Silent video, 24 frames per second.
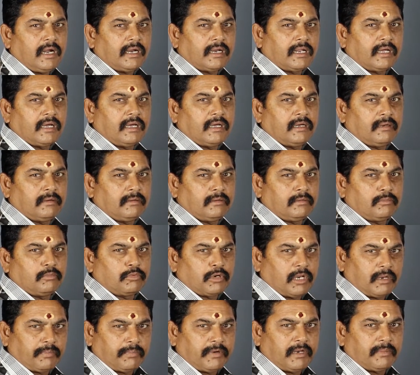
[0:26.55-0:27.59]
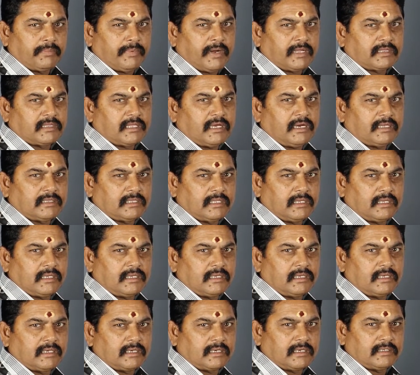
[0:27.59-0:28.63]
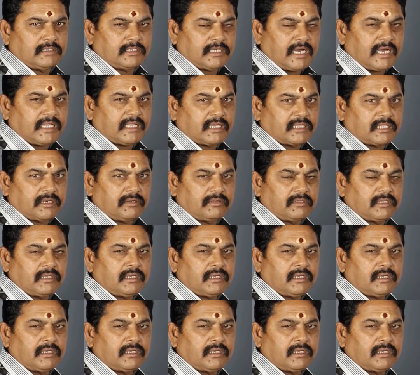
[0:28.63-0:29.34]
ஆனால் முறைப்படி பார்த்தா அந்த ஜாதகத்தில்